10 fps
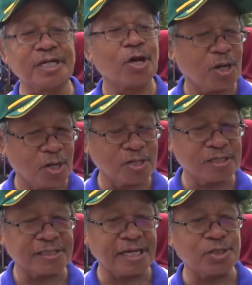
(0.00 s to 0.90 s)

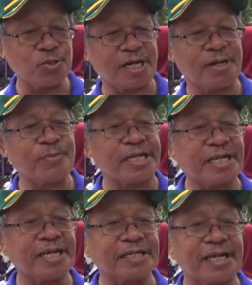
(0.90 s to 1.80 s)
menolong dan juga
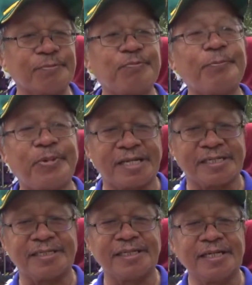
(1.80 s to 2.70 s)
meringankan beban
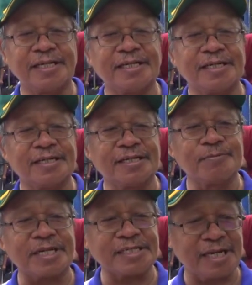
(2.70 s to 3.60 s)

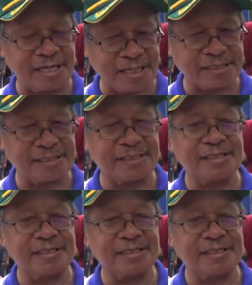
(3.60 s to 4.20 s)
eh, masyarakat